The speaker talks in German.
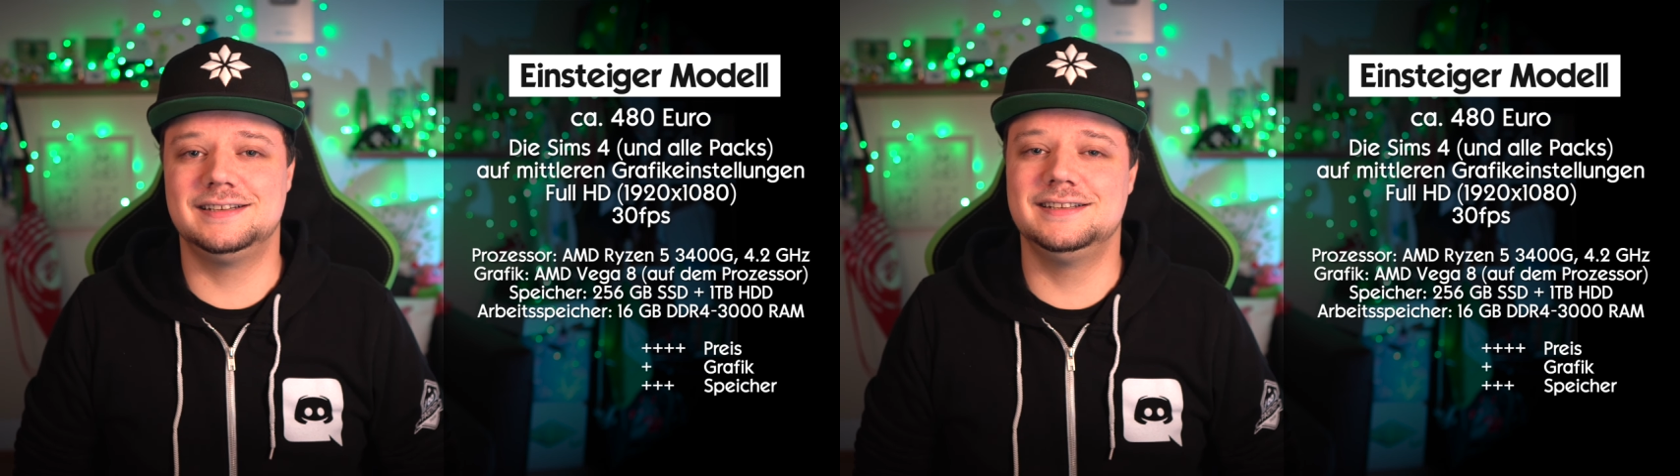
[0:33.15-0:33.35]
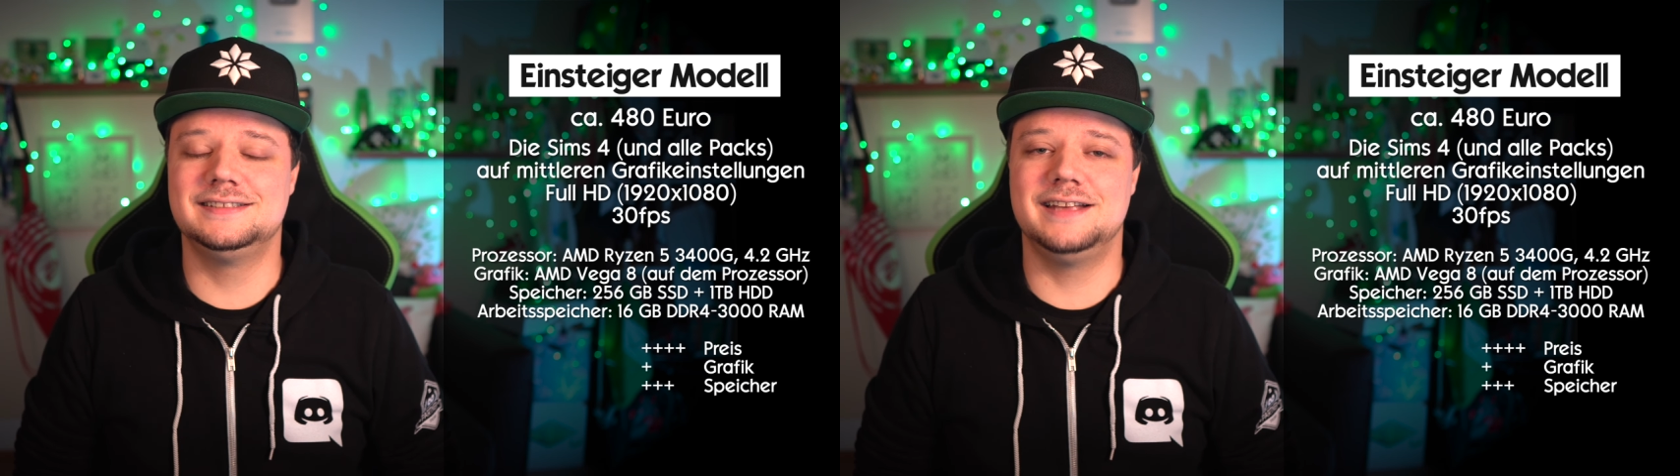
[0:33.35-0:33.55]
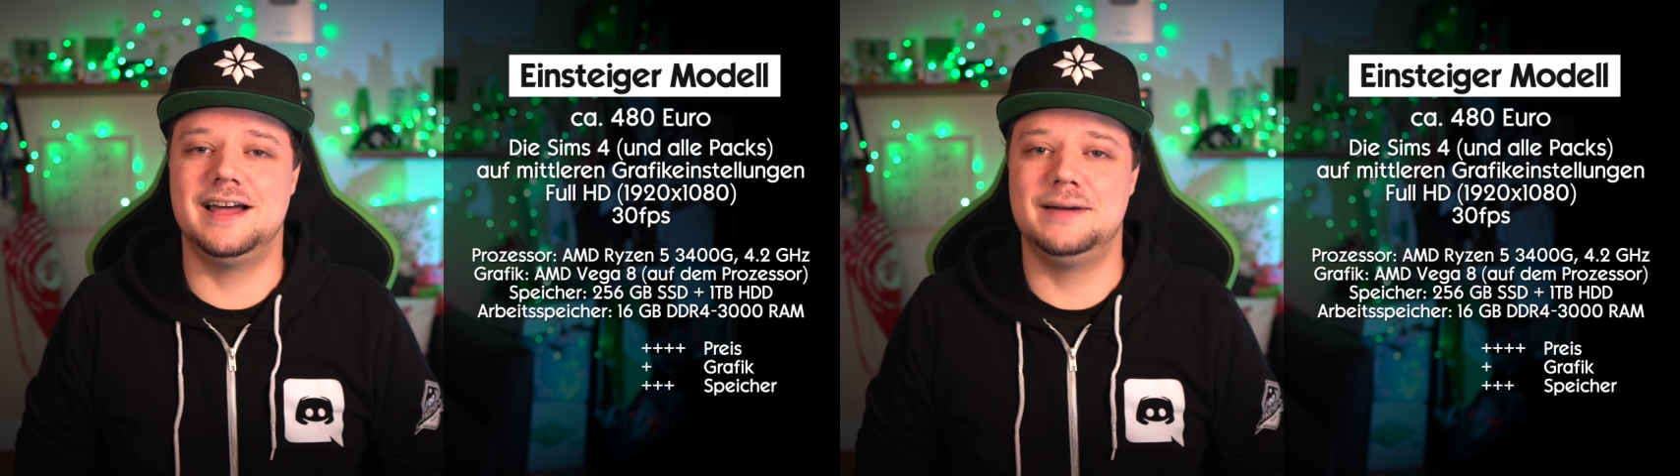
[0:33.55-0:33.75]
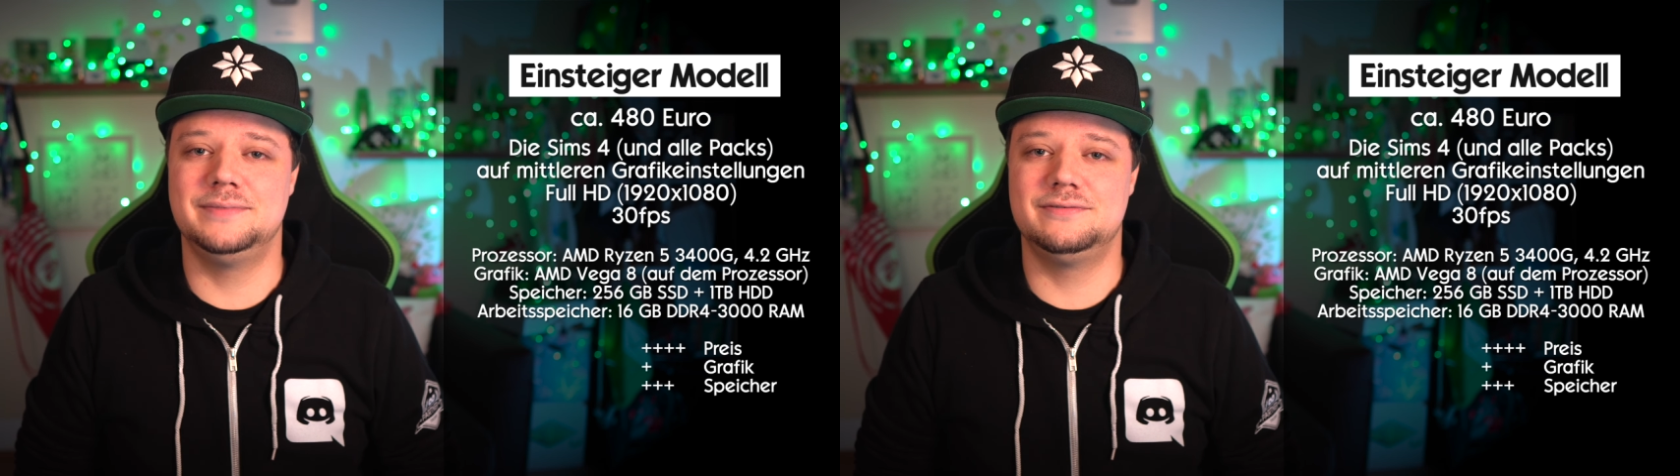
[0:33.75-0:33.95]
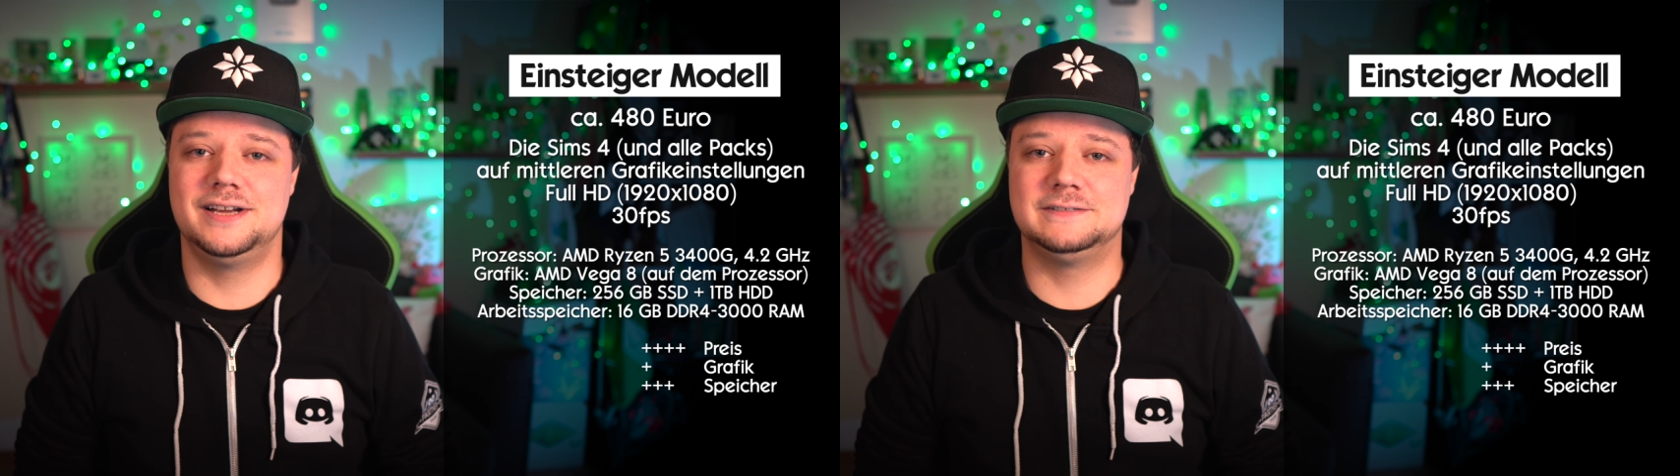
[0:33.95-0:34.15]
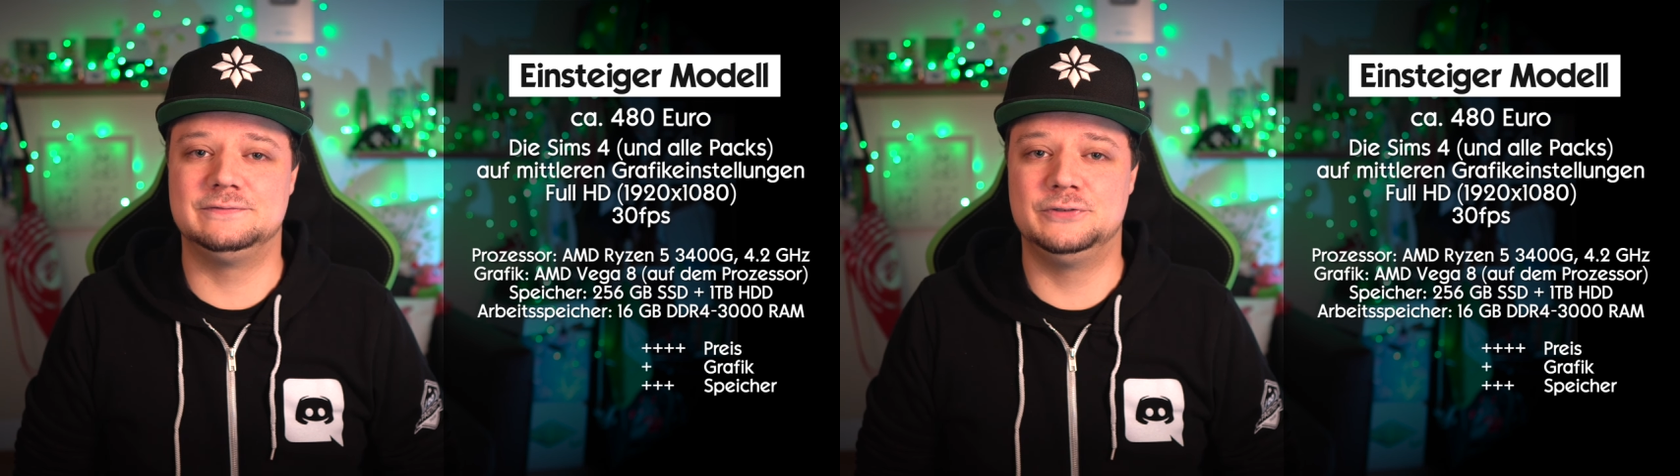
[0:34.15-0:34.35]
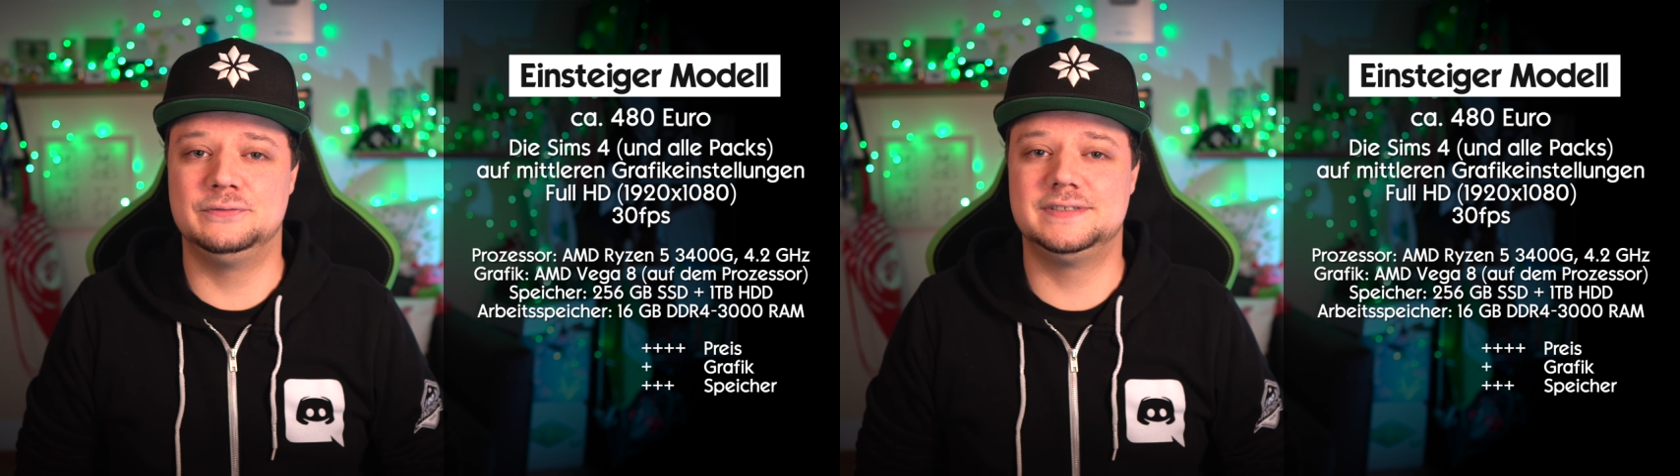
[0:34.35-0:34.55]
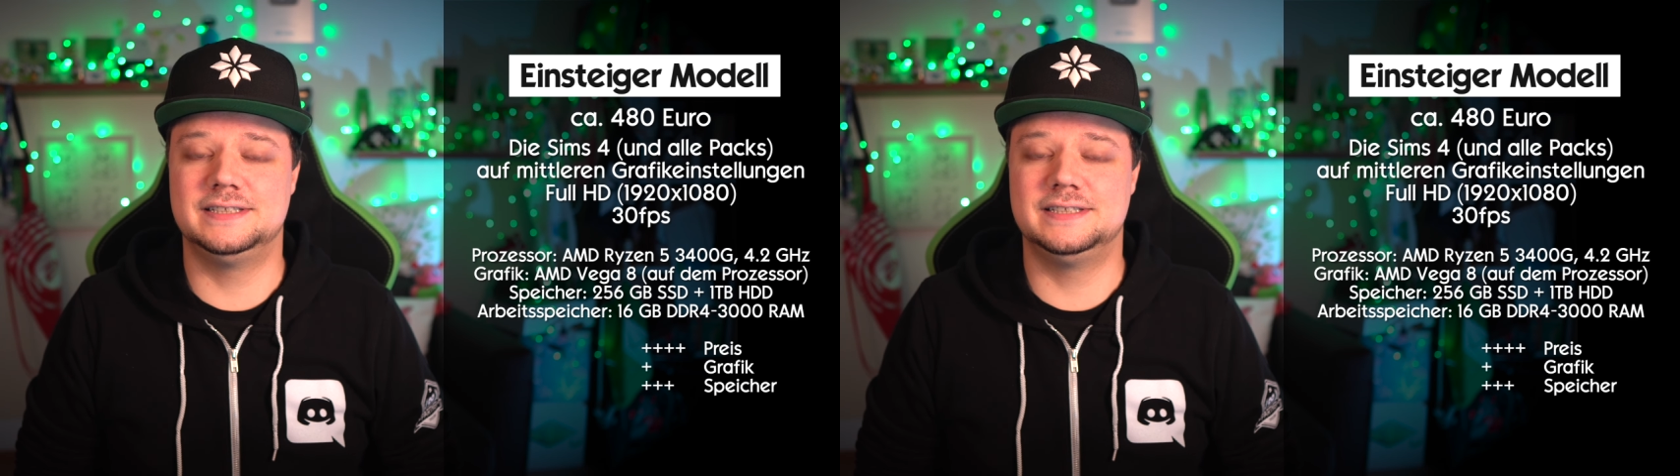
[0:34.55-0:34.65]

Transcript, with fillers: dann ist der AMD Ryzen 5